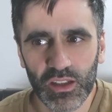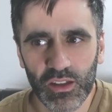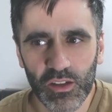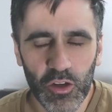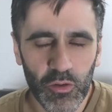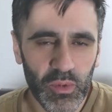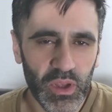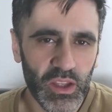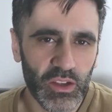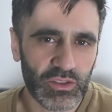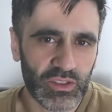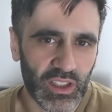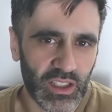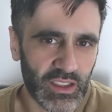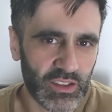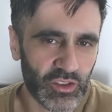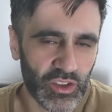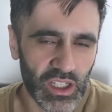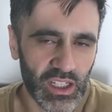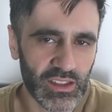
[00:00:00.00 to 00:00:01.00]
Los medios
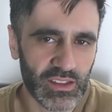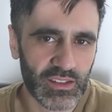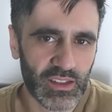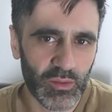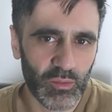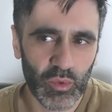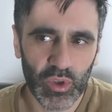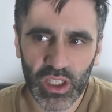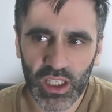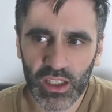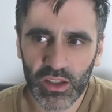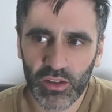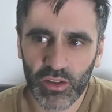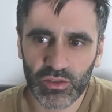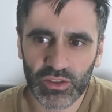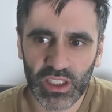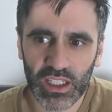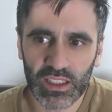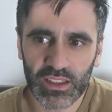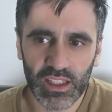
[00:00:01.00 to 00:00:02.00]
tradicionales están muriendo, o
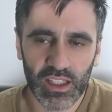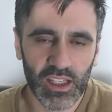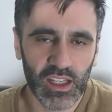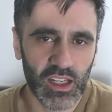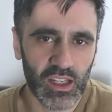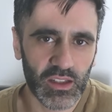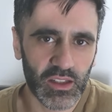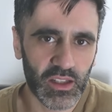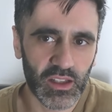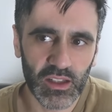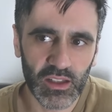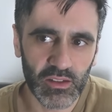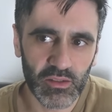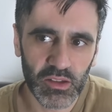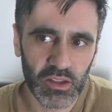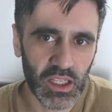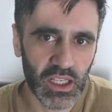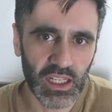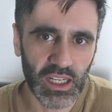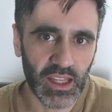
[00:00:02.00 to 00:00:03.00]
sea, están
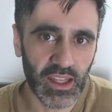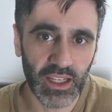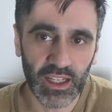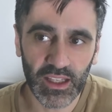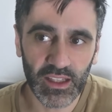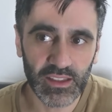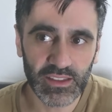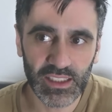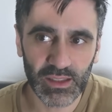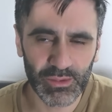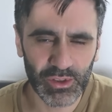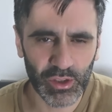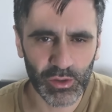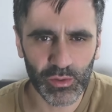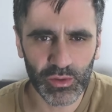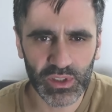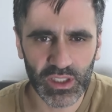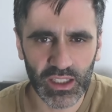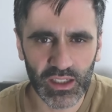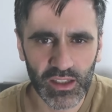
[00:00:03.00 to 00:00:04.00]
en, la decadencia
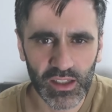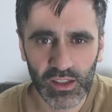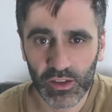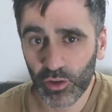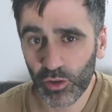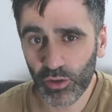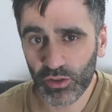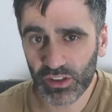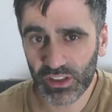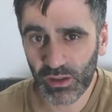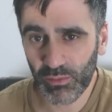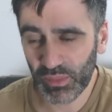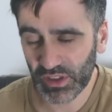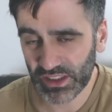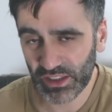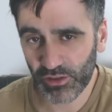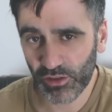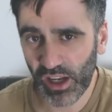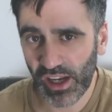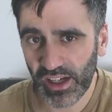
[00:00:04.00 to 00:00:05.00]
absoluta. Todos están
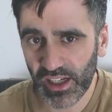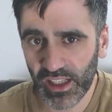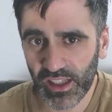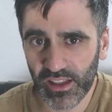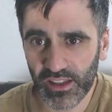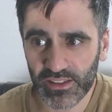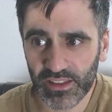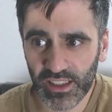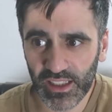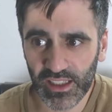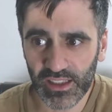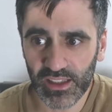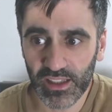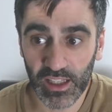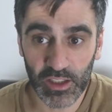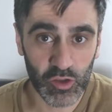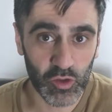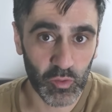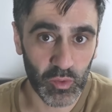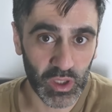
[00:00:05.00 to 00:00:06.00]
pasando las redes. Hay gente, de
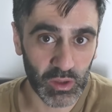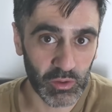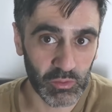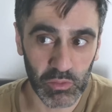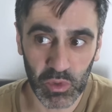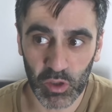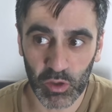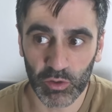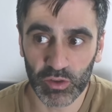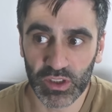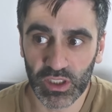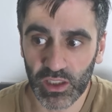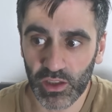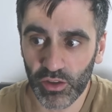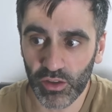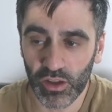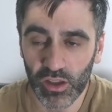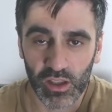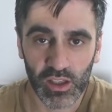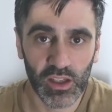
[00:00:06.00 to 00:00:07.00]
hecho, me,
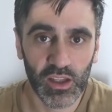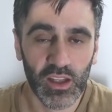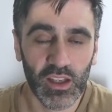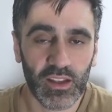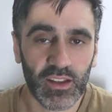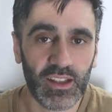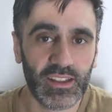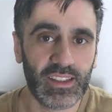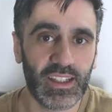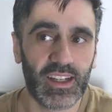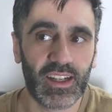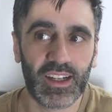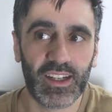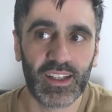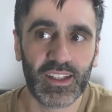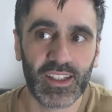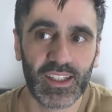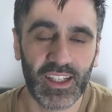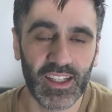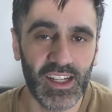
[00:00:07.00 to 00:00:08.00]
considero de esa
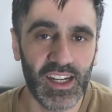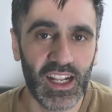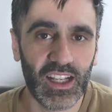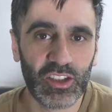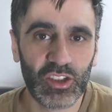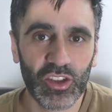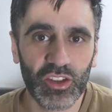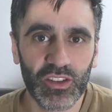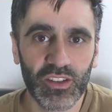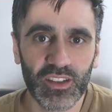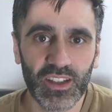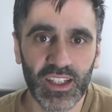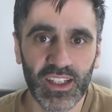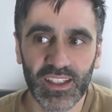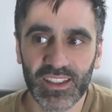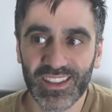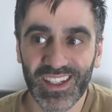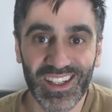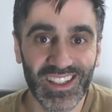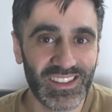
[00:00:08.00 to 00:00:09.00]
generación
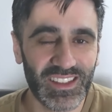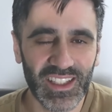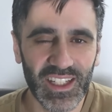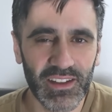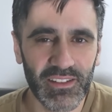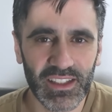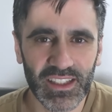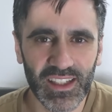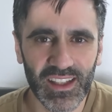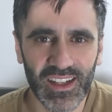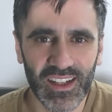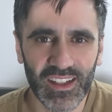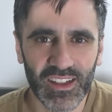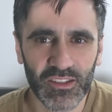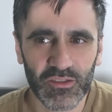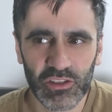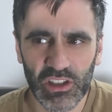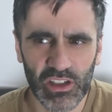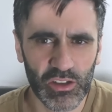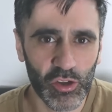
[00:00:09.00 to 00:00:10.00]
que ya ni siquiera ve tele.
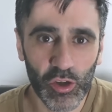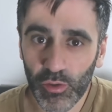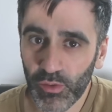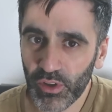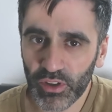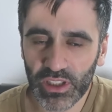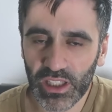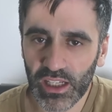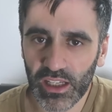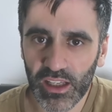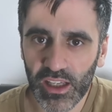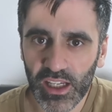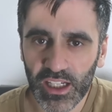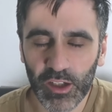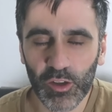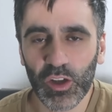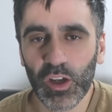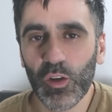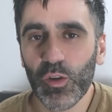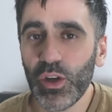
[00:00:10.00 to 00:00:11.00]
O sea, no veo tele.
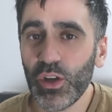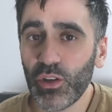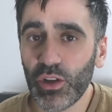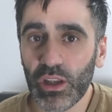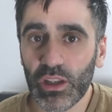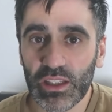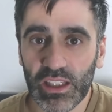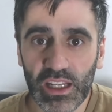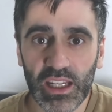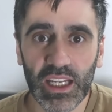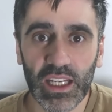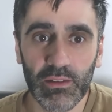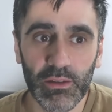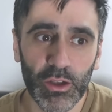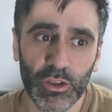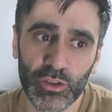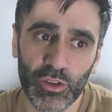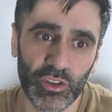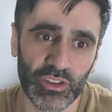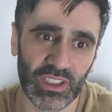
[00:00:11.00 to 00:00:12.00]
Creo que lo único de tele que
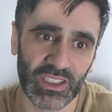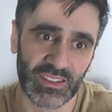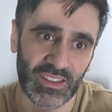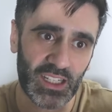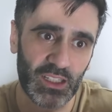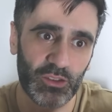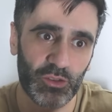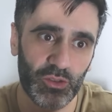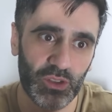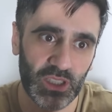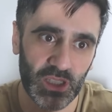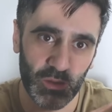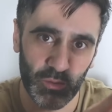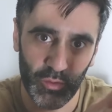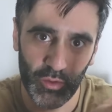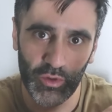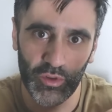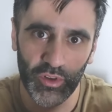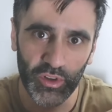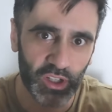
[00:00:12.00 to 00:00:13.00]
veo son los extractos que
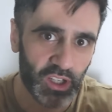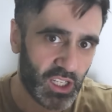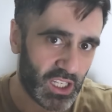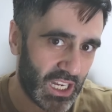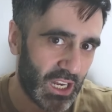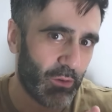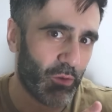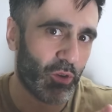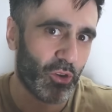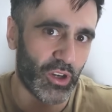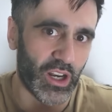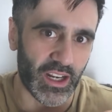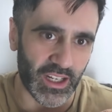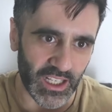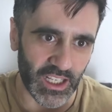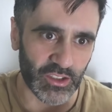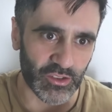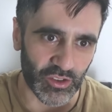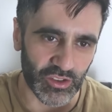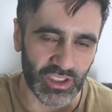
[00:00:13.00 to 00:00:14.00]
busco y la busco en las
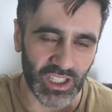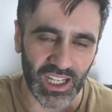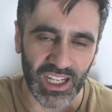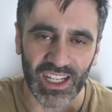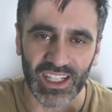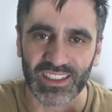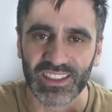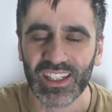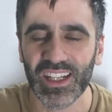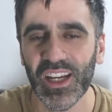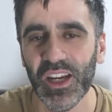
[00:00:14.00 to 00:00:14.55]
redes sociales